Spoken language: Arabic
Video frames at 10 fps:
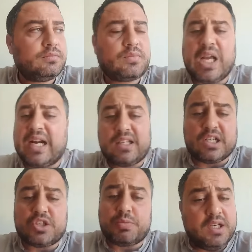عاد
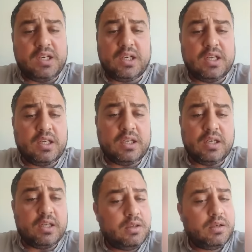كشبيل
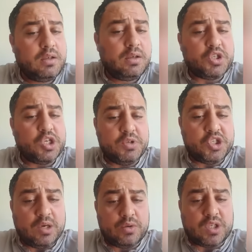مش
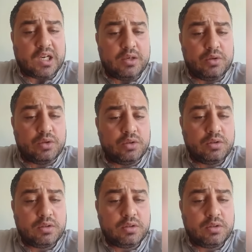متجاوز القانون